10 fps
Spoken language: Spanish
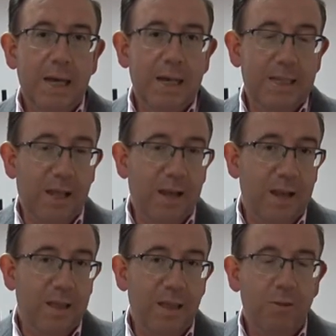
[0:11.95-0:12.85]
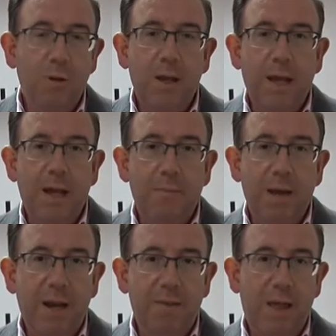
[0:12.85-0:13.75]
está realizando en la
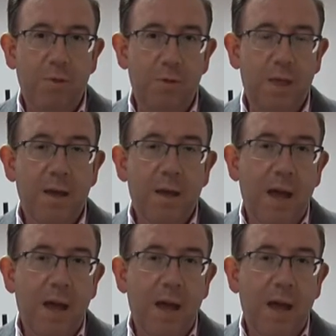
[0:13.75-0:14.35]
Cámara andaluza.